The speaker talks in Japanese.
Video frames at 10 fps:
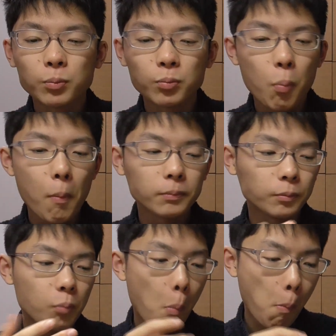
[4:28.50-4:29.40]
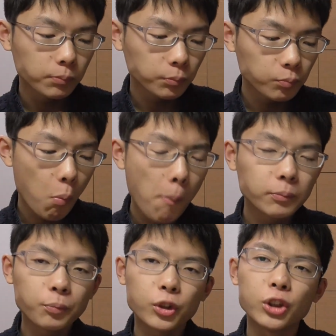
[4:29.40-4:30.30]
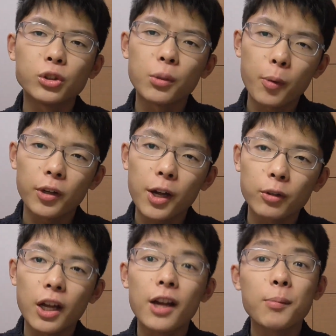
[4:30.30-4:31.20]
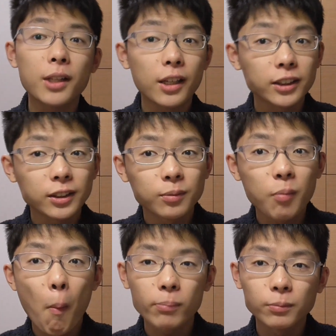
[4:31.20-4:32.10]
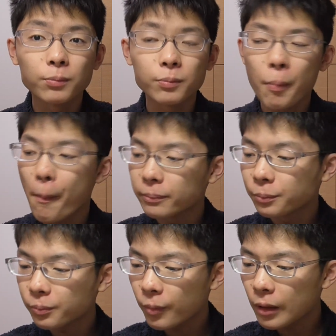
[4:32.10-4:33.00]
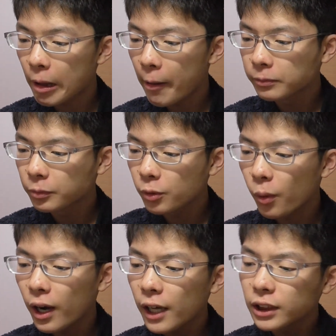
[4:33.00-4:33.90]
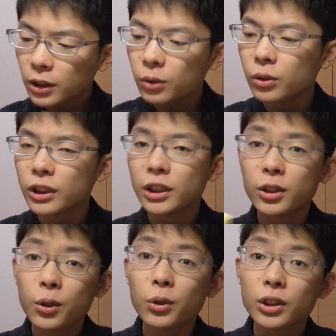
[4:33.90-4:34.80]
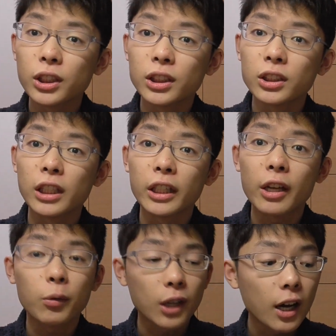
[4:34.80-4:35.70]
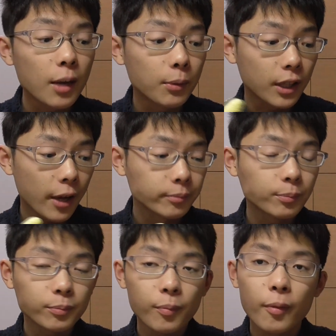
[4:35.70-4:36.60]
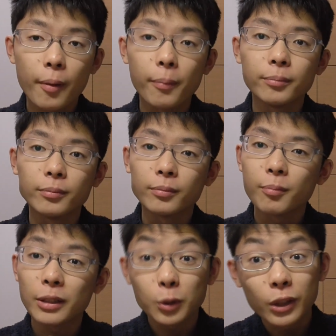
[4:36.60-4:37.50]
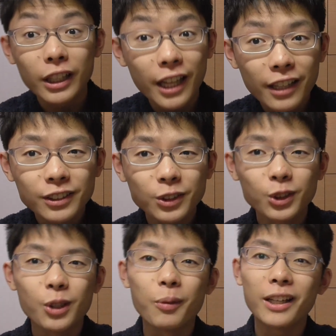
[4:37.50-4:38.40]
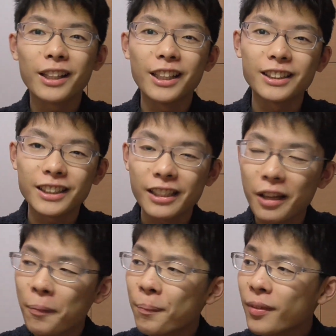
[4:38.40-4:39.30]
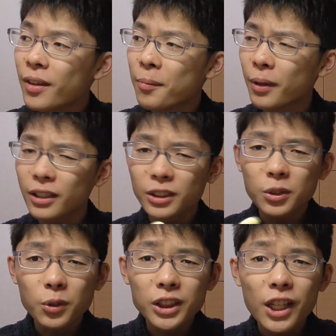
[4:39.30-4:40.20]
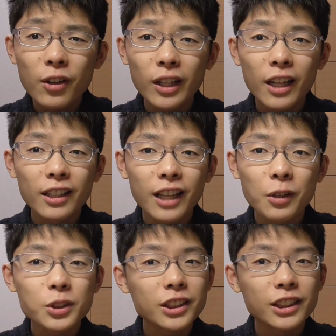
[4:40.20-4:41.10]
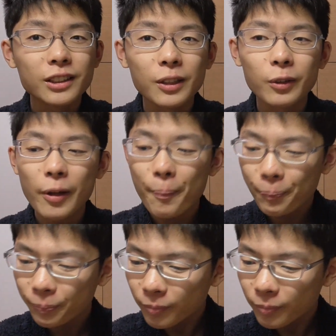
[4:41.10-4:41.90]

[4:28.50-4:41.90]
うん。中国も結構大変みたいです。うん。若い人の、ね、失業率がね、結構高いみたい。うん。まあそんなね、授業もあったりしてね。まあ授業自体はね、楽しいんですけどね。